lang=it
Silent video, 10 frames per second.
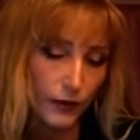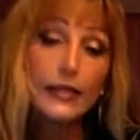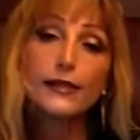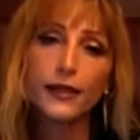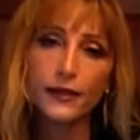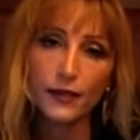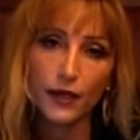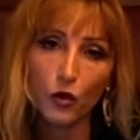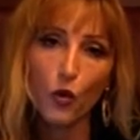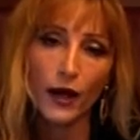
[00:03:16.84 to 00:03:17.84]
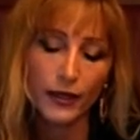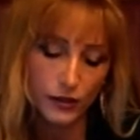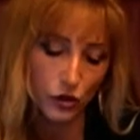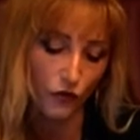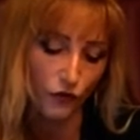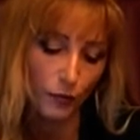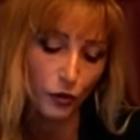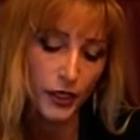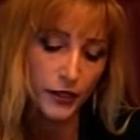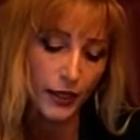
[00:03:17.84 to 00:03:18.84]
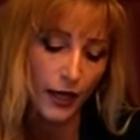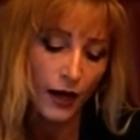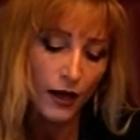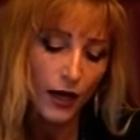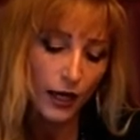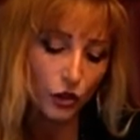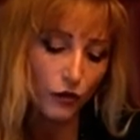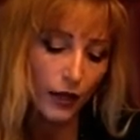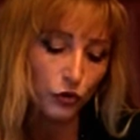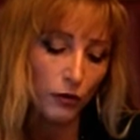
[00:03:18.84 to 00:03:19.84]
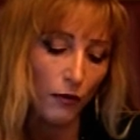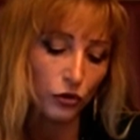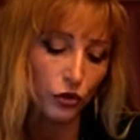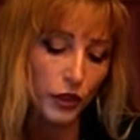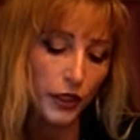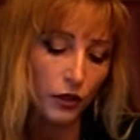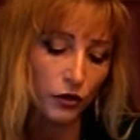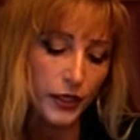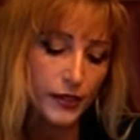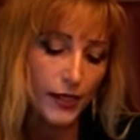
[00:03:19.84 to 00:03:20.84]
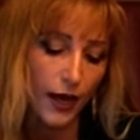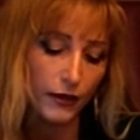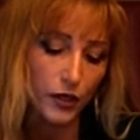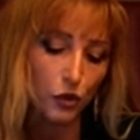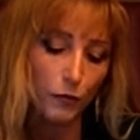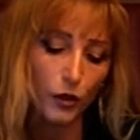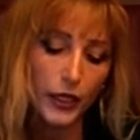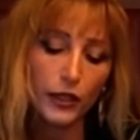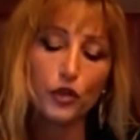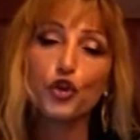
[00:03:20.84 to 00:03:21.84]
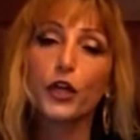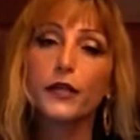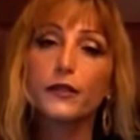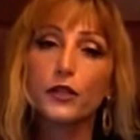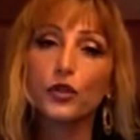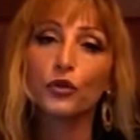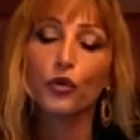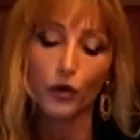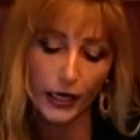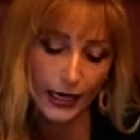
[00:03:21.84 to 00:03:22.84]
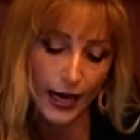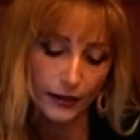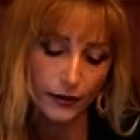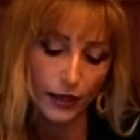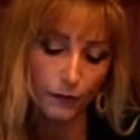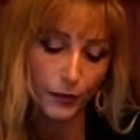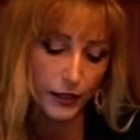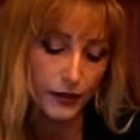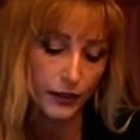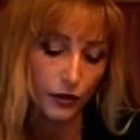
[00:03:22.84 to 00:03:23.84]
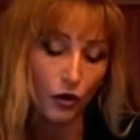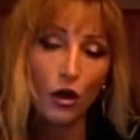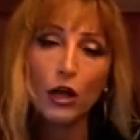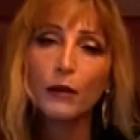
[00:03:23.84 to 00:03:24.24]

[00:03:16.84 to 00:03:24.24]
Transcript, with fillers: senza la quale stoffa politica ha trovato il modo di ironizzare sui politici che si sono recati al presidio,